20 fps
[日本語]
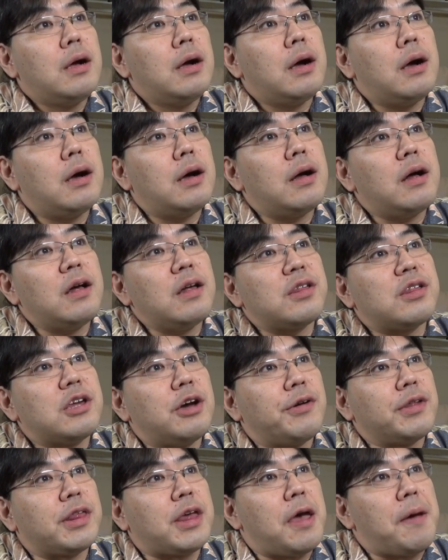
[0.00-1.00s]
あー
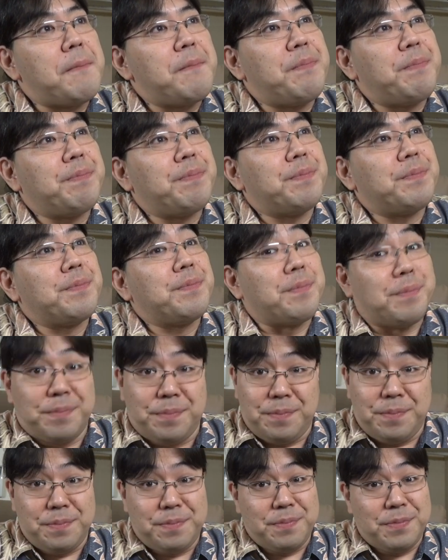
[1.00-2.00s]
幸せ
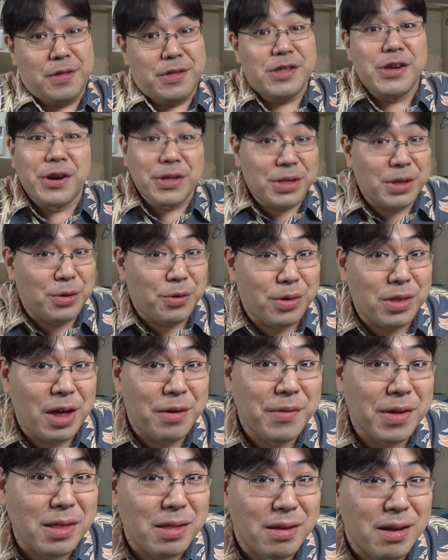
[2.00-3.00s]
幸せでござ
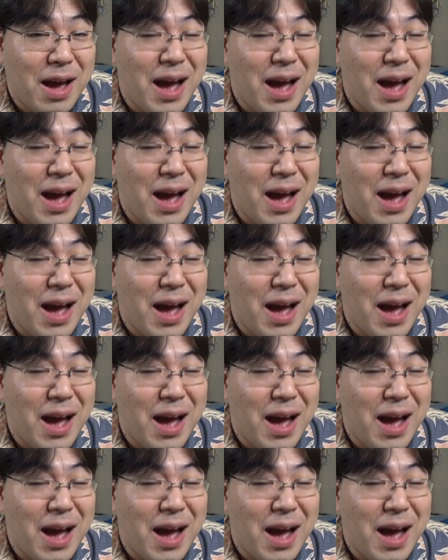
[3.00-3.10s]
います